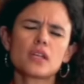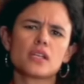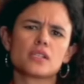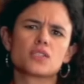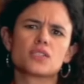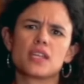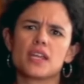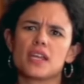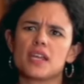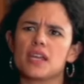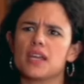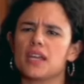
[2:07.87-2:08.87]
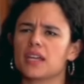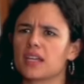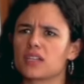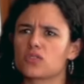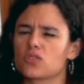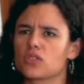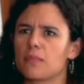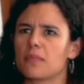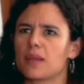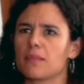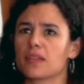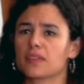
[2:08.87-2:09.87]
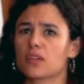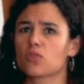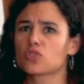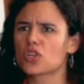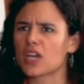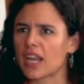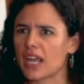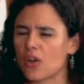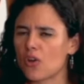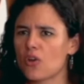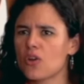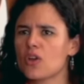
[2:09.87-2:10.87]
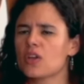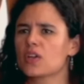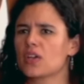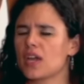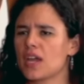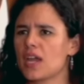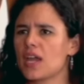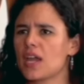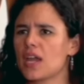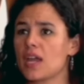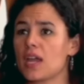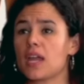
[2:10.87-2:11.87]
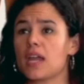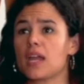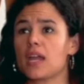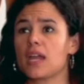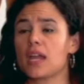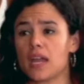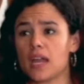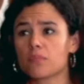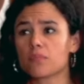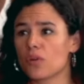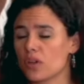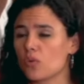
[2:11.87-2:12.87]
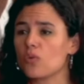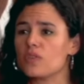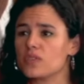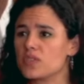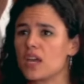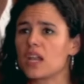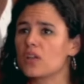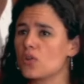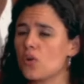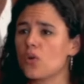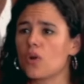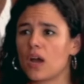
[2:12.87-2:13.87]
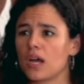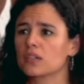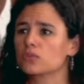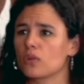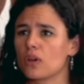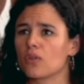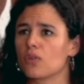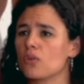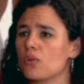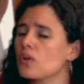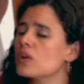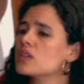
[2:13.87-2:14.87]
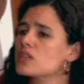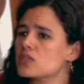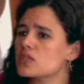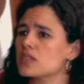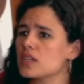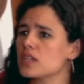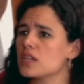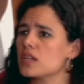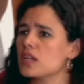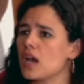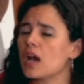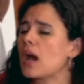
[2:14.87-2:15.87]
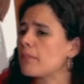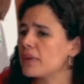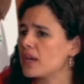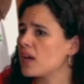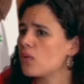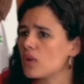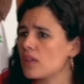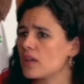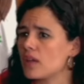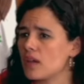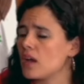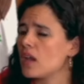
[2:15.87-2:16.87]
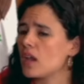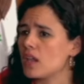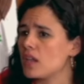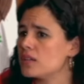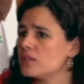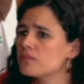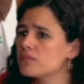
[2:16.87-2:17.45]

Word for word: este, en casos emblemáticos, creo que eh, el Poder Judicial no ha actuado este, apegado a la ley.